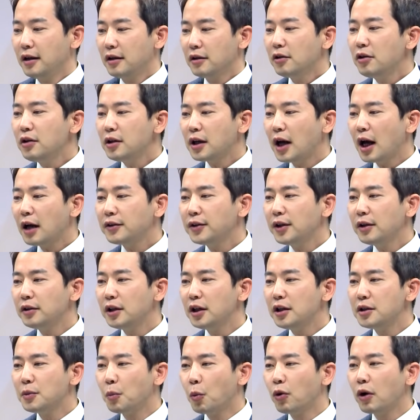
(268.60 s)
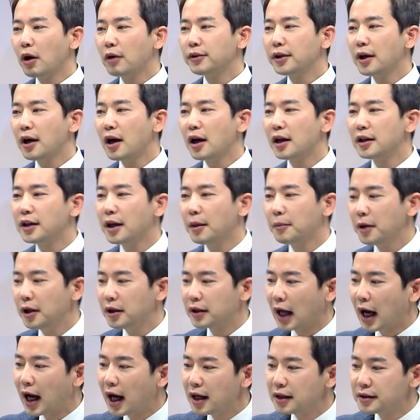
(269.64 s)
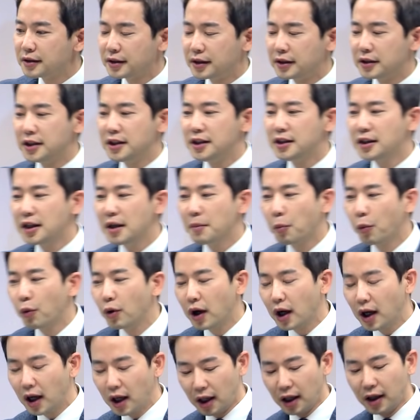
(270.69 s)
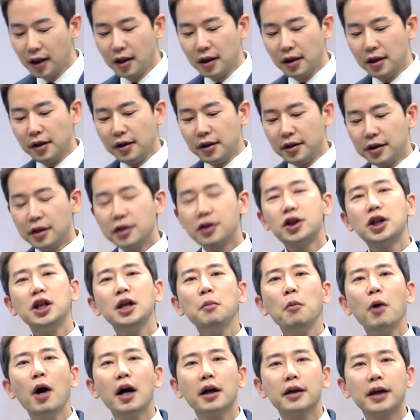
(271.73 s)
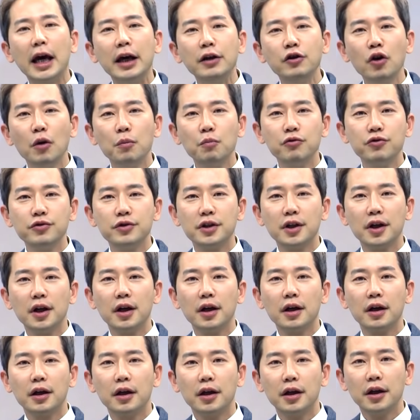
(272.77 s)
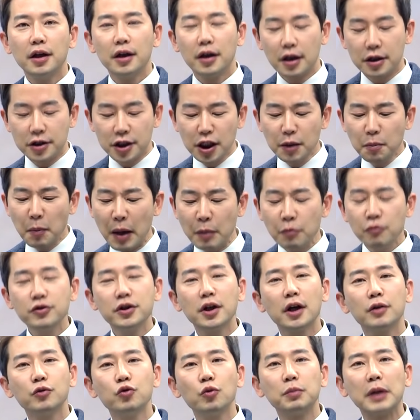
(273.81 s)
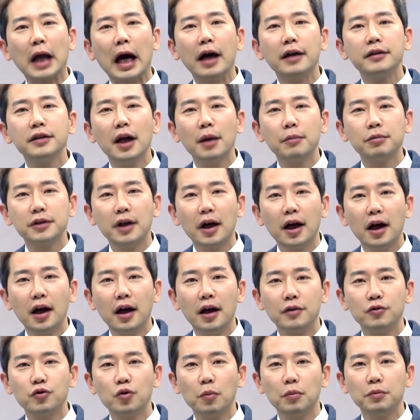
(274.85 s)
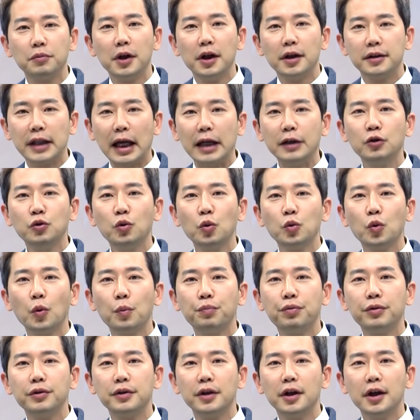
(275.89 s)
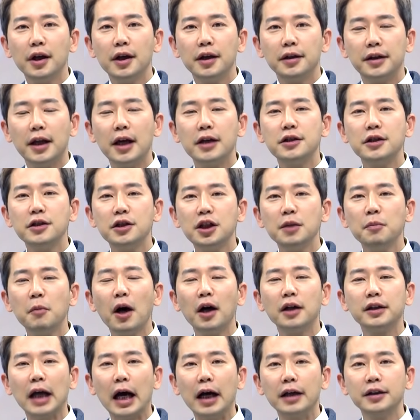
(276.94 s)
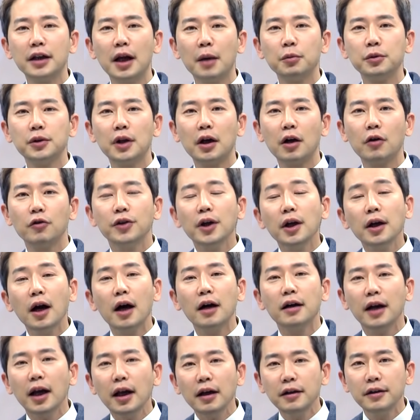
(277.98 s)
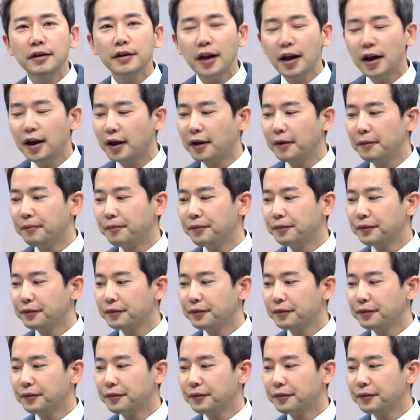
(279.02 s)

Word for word: 그러니까 학생들이 이제 뭐라고 생각하냐면 아 이게 뭐야 이게 심화 개념 문제 심화 문제가 좀 나왔나 보다 좀 난이도 높은 내신 심화가 나왔나 보다라고 생각을 하는데